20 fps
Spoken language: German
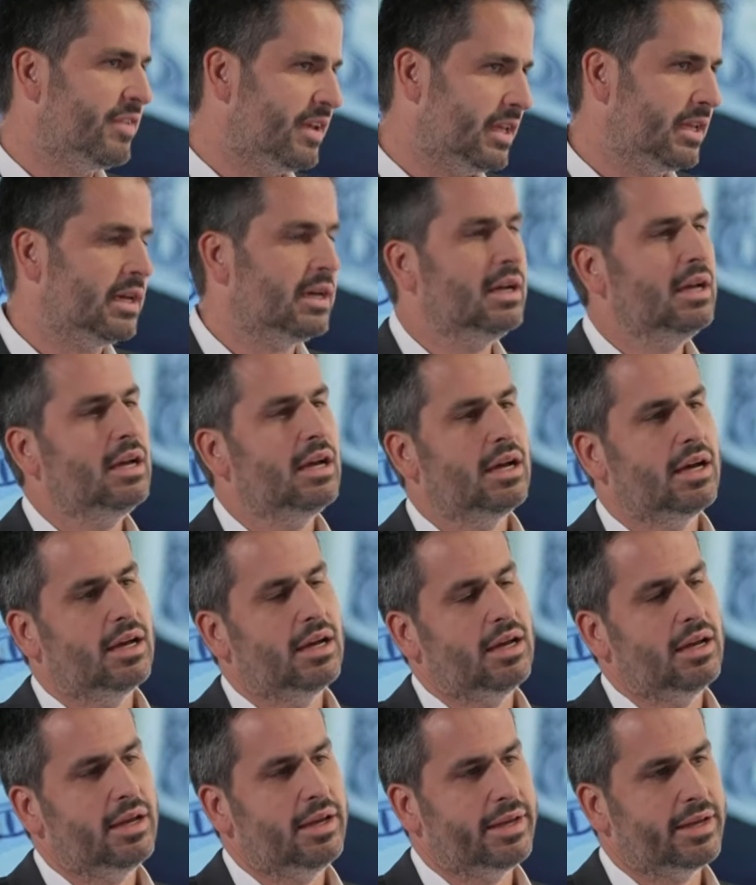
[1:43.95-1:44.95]
Weder,
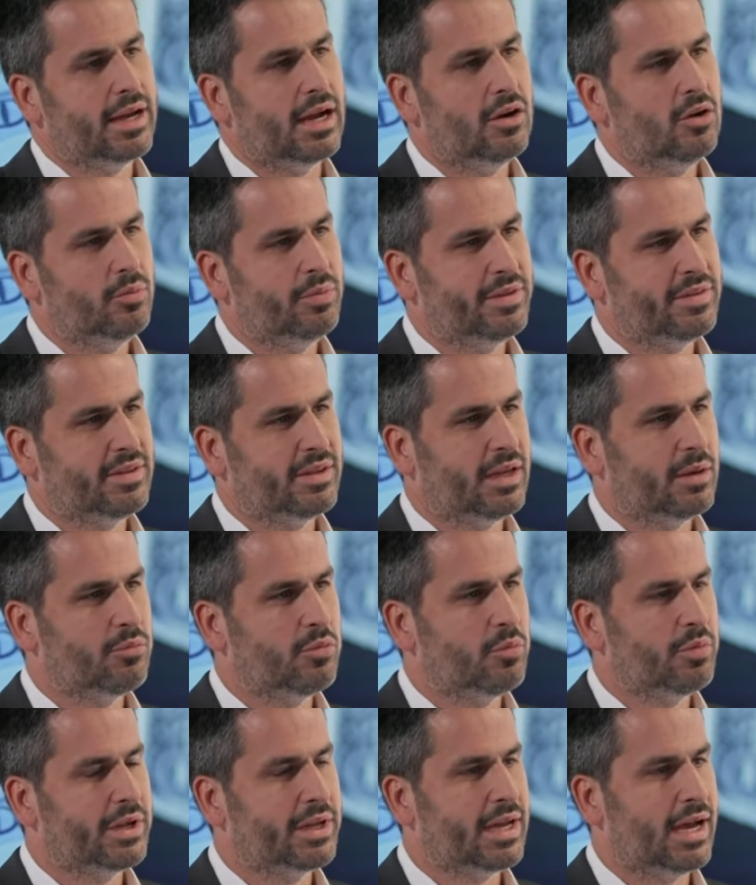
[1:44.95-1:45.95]
äh, egal ob jetzt ein
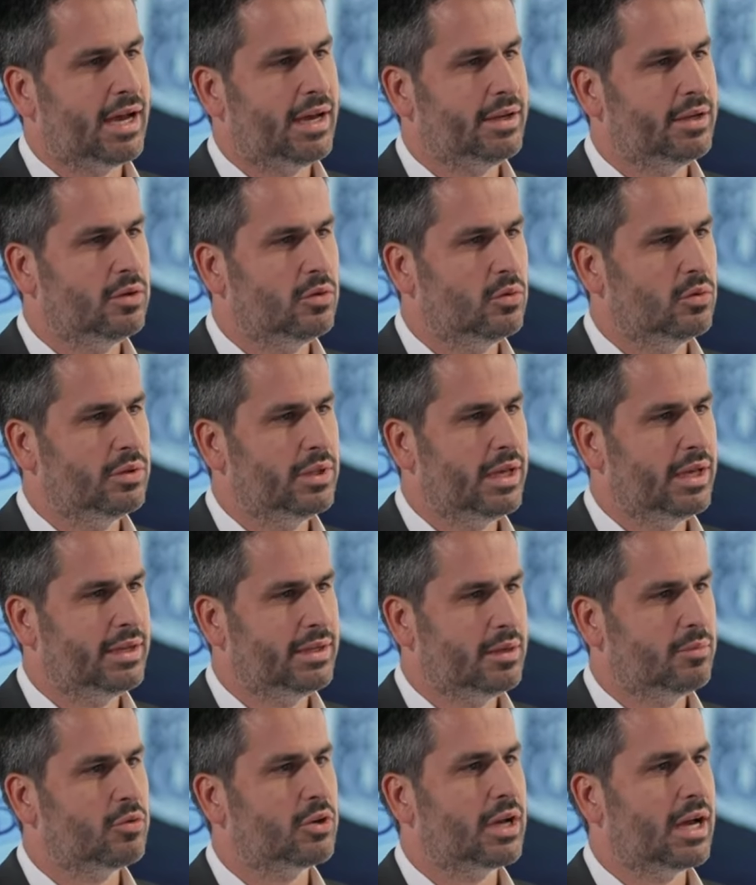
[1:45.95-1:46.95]
Republikaner oder ein
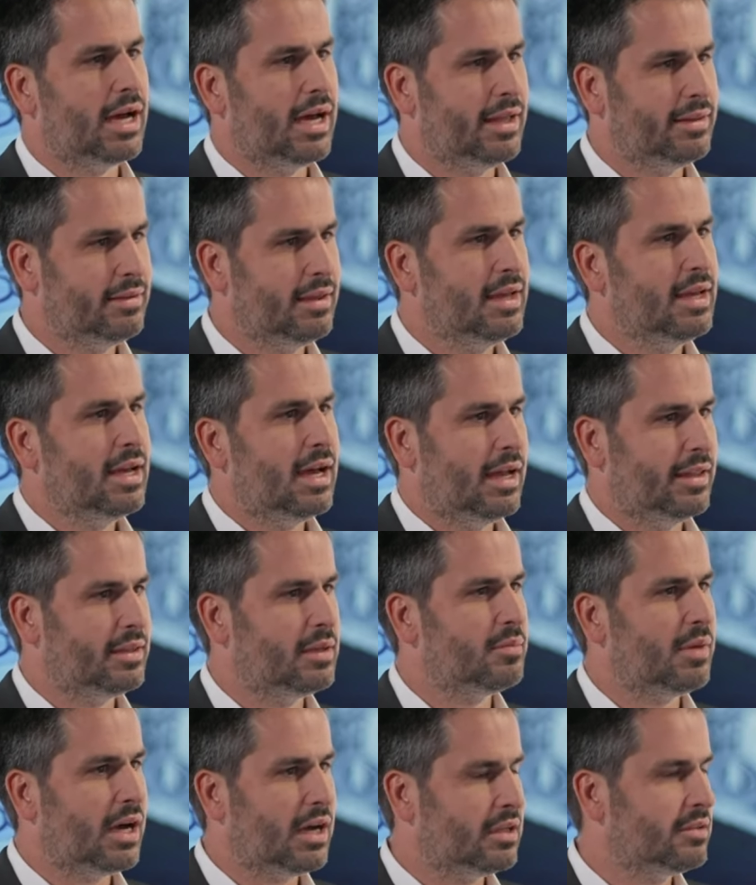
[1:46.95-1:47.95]
Demokrat an
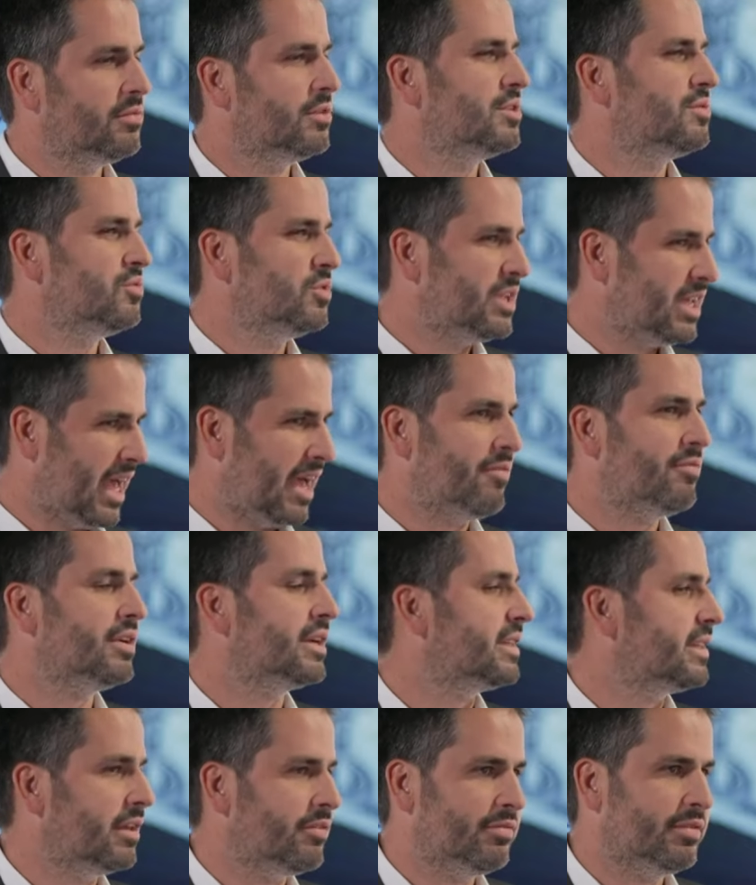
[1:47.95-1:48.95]
der Macht war, es wurde
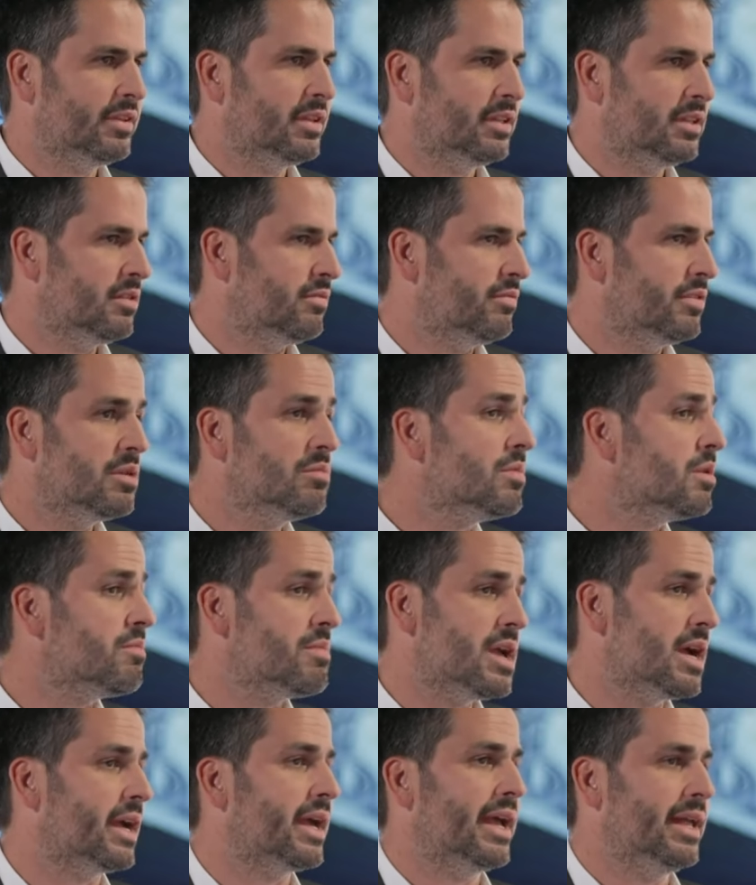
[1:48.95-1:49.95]
einfach definitiv immer
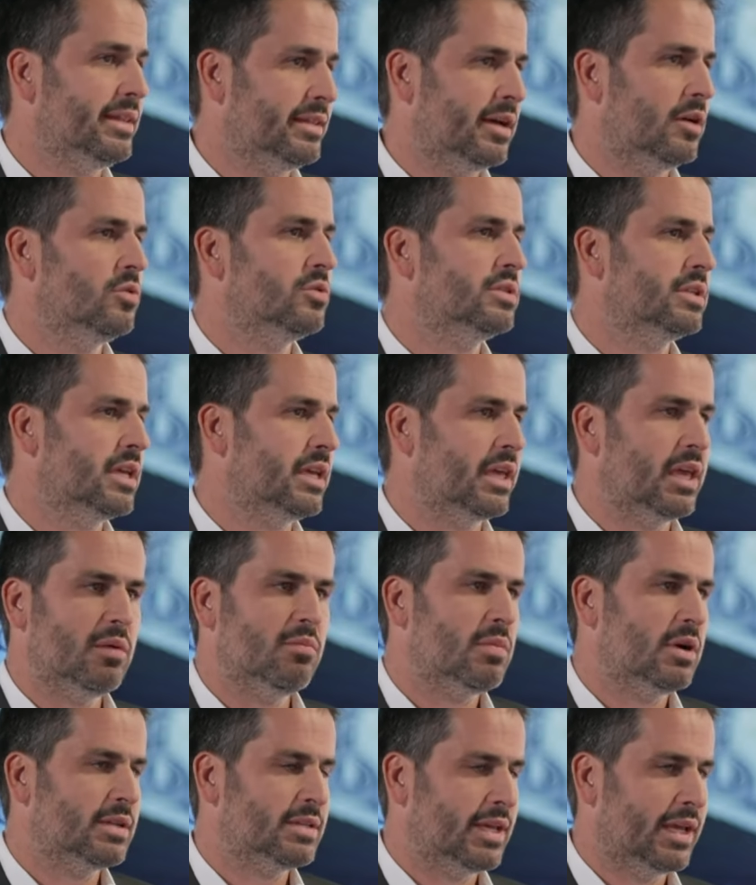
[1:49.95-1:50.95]
mehr Geld
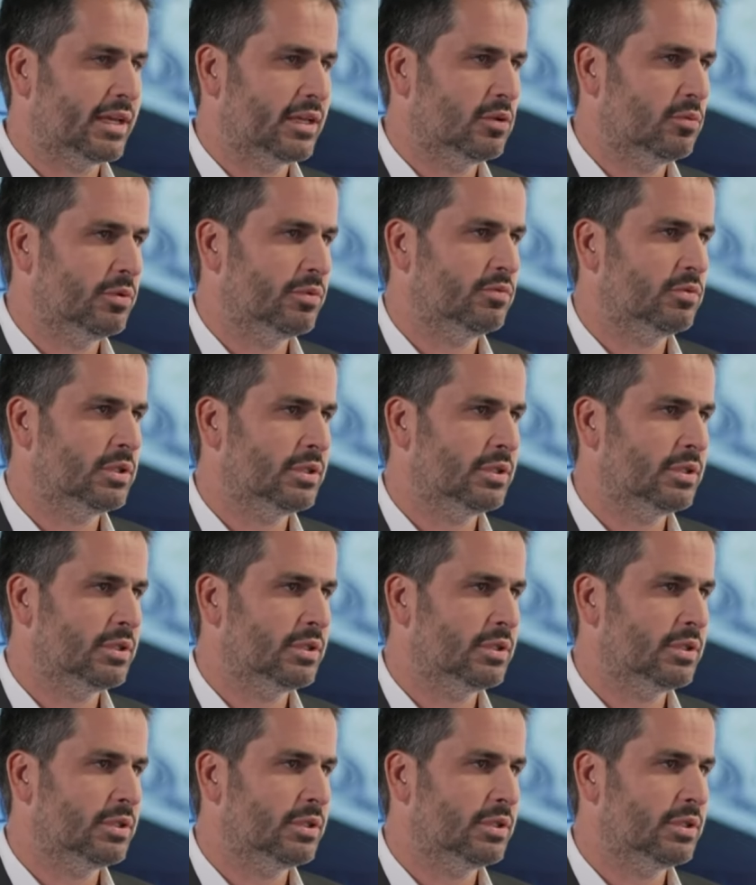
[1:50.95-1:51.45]
ausgegeben, als eingenommen